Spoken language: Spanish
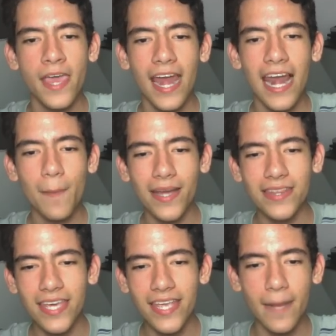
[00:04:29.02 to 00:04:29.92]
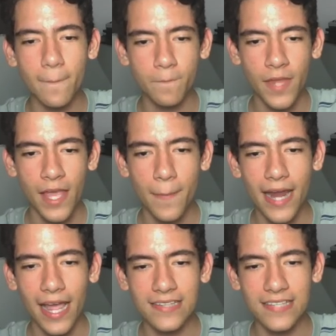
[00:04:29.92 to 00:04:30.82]
la pandilla
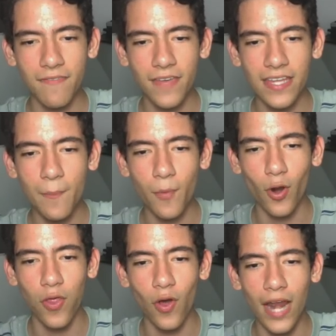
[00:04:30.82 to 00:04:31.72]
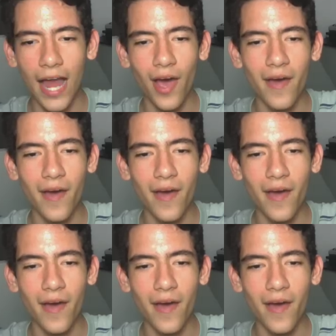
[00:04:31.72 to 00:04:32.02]
para que se defienda por los dos lados.